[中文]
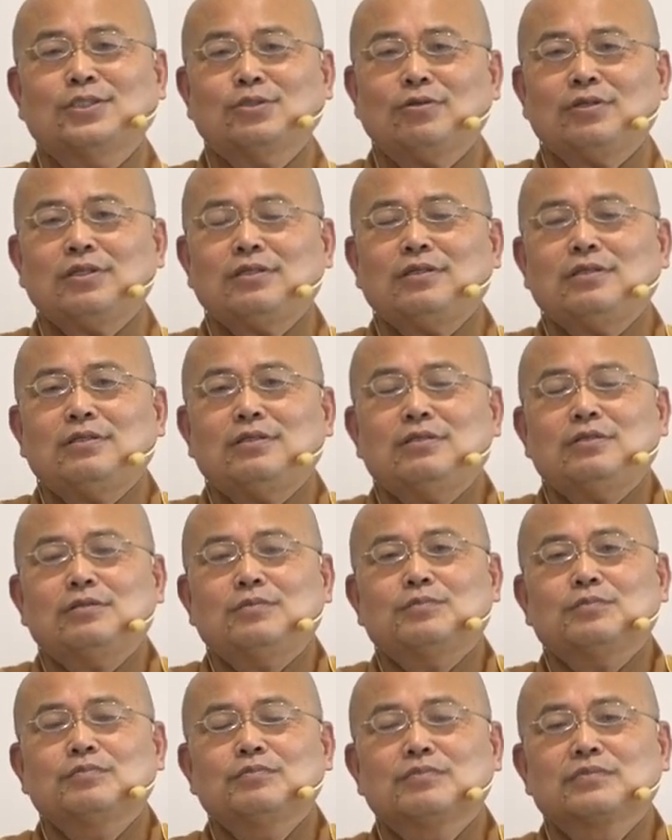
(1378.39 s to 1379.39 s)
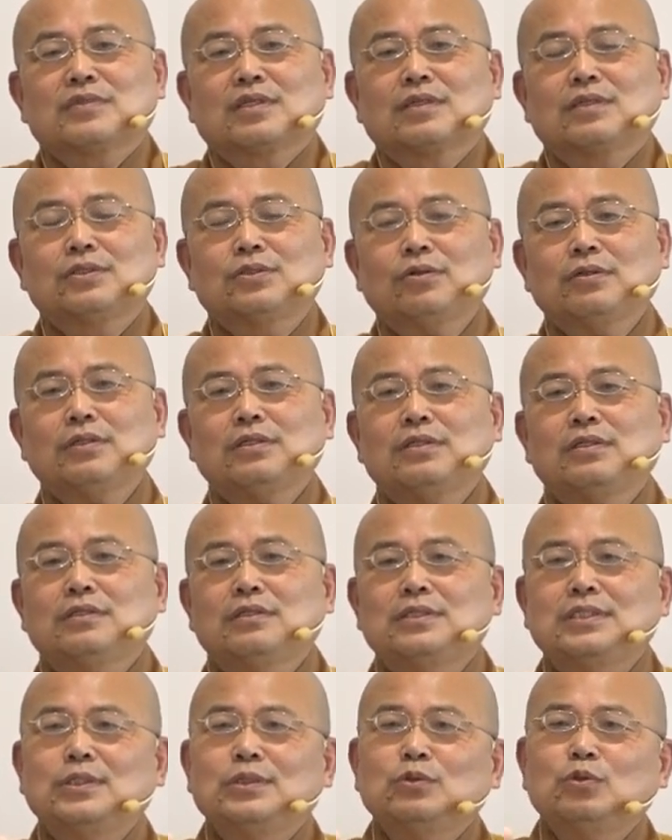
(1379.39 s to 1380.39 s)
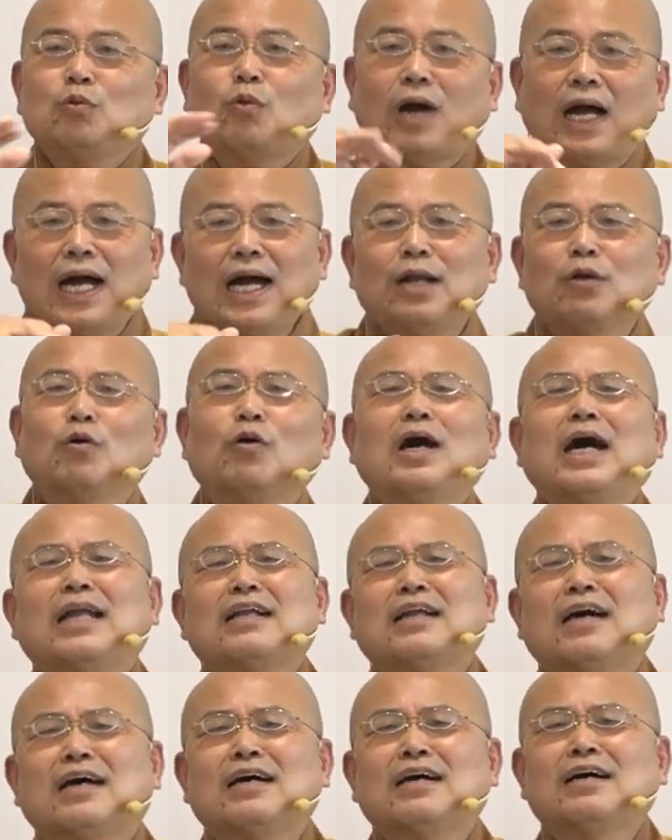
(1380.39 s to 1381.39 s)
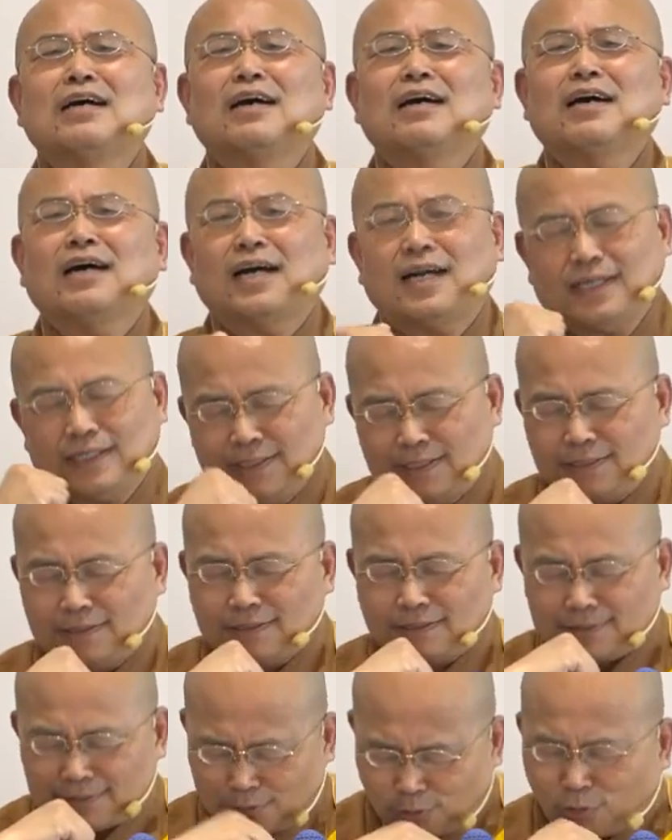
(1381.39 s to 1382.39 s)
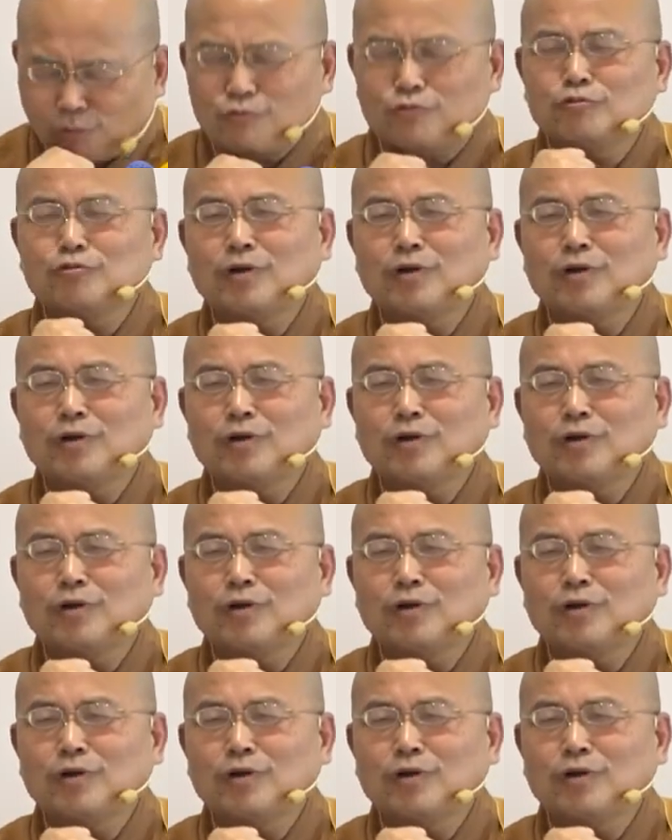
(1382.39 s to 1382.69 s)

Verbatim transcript: 所以，所以如果阿罗汉啊，啊功